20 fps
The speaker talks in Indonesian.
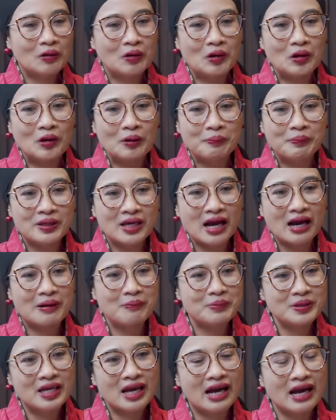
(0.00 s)
eh,
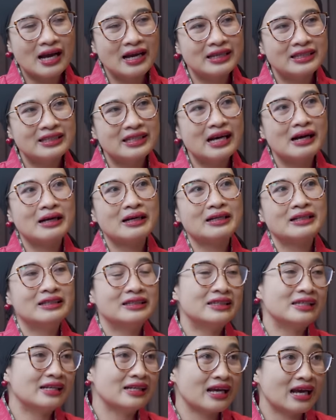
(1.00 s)
pihak-pihak uh,
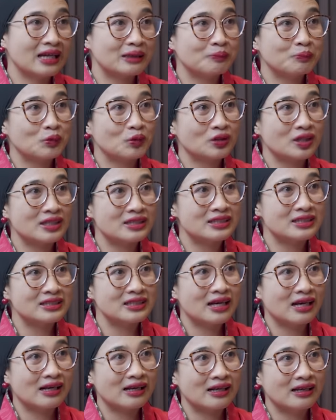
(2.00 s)
yang dilihat
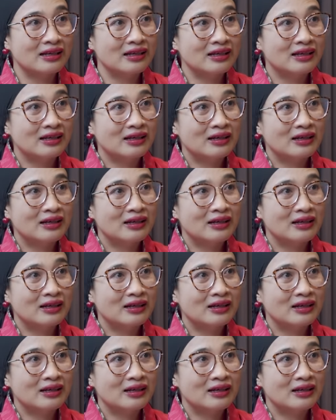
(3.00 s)
potensial